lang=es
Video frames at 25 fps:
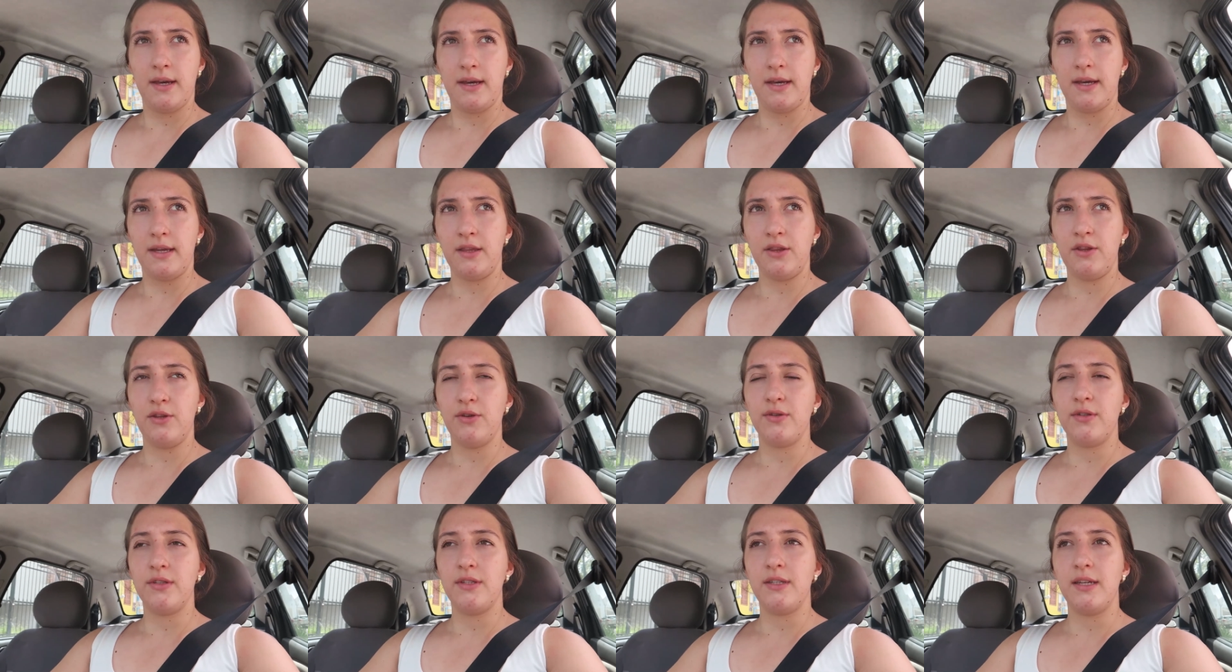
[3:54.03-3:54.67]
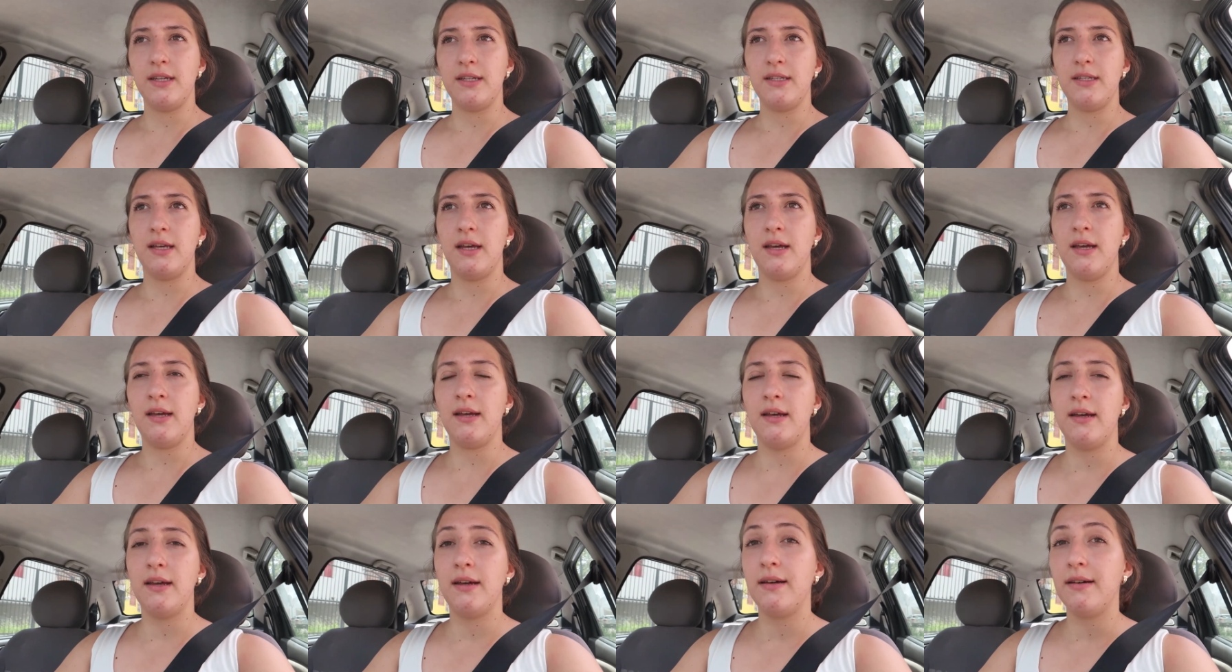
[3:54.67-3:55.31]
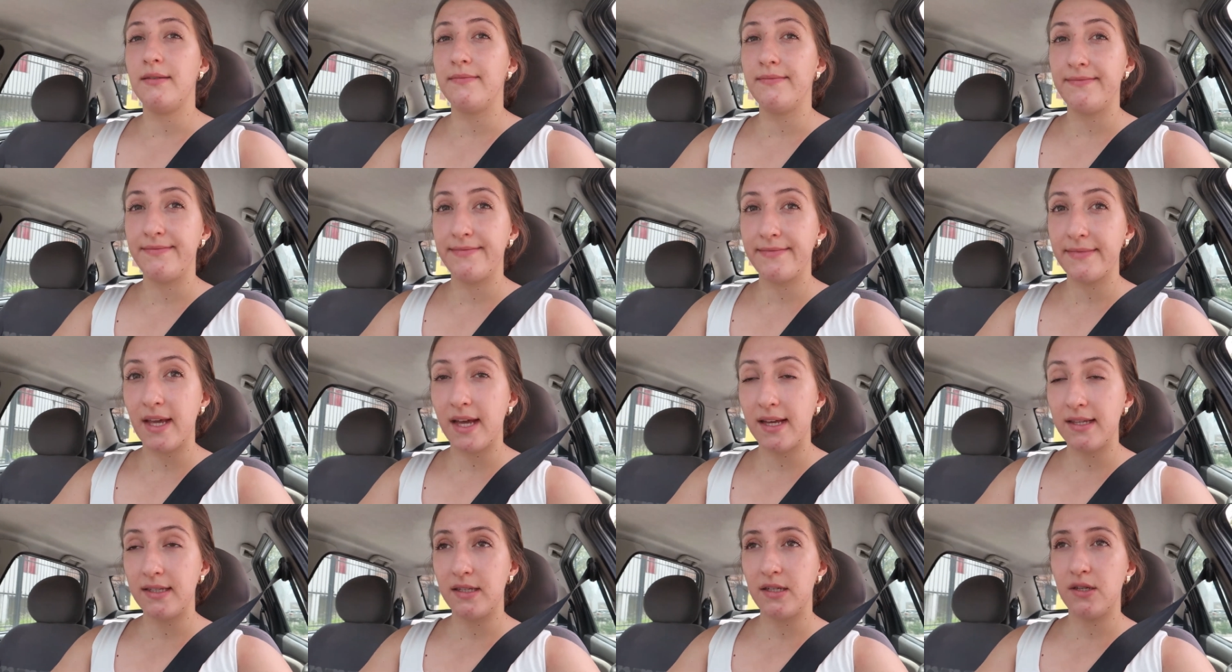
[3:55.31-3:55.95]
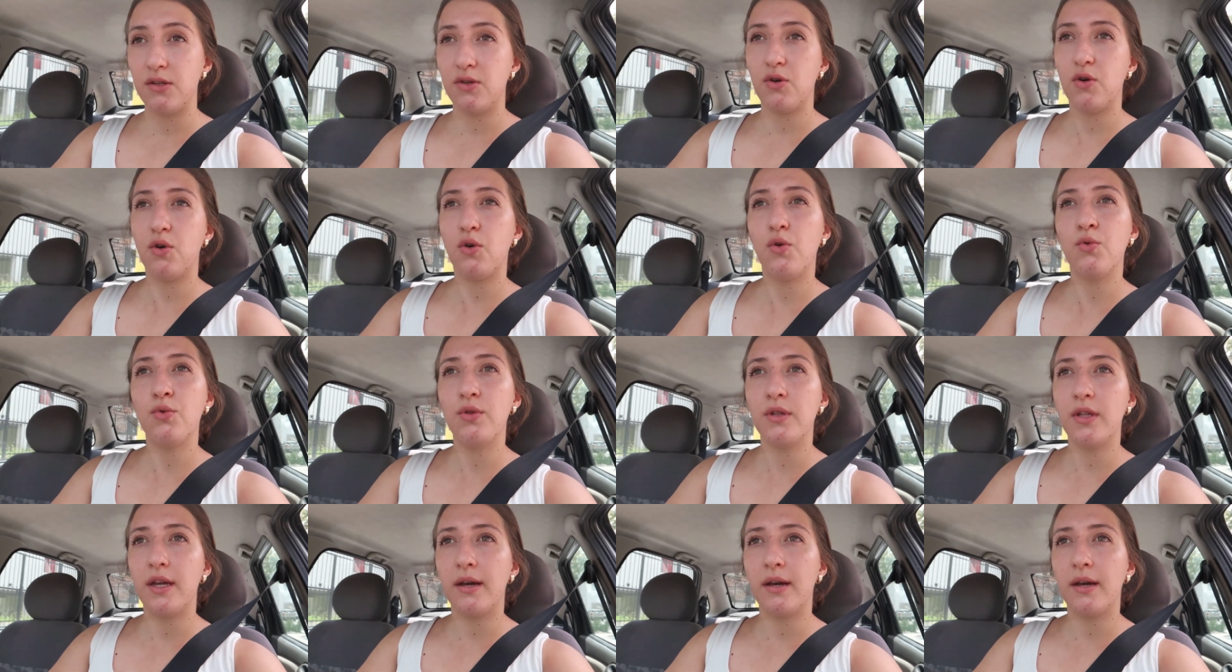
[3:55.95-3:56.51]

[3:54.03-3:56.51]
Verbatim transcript: Entonces ha sido un